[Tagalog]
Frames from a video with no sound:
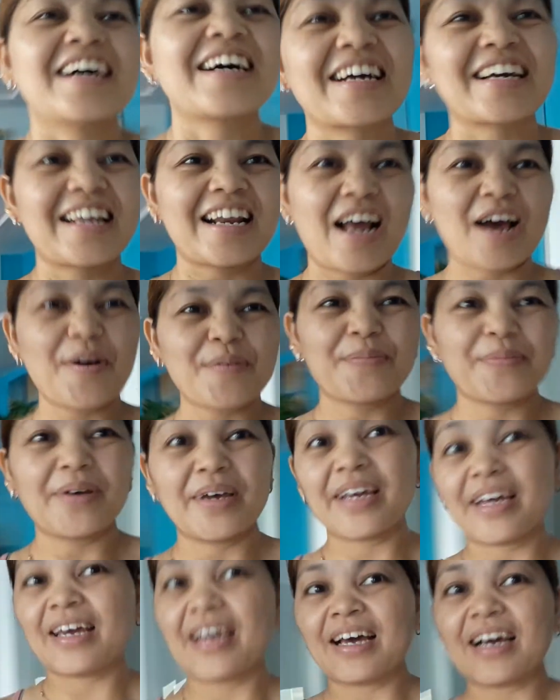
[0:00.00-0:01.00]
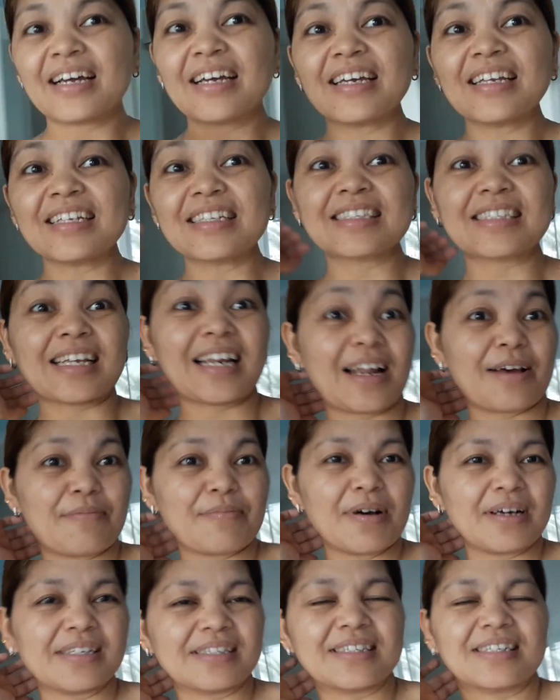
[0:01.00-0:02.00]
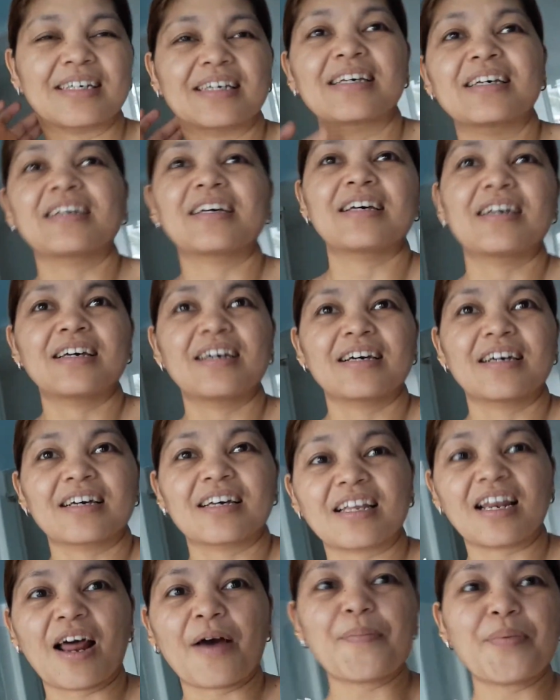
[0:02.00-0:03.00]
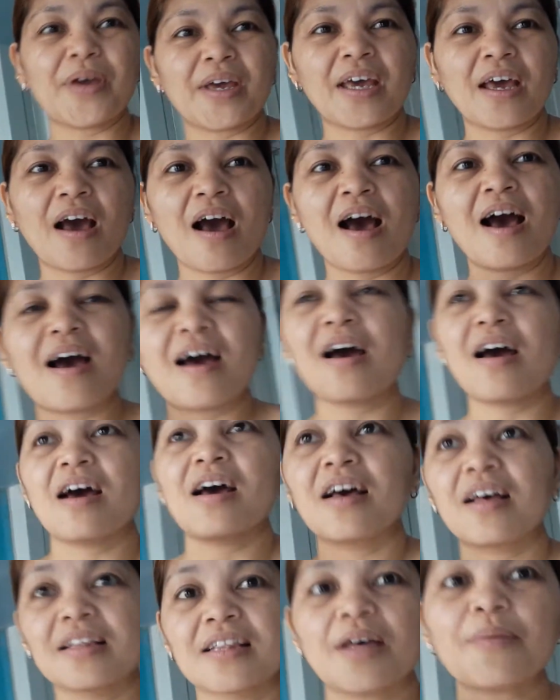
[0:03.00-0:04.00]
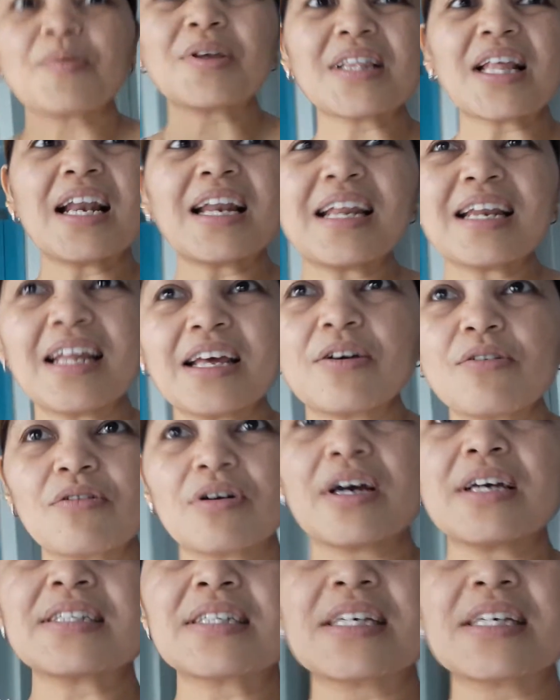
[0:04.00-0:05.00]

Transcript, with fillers: Grabe, ang init sa labas. Grabe. Daming naliligo guys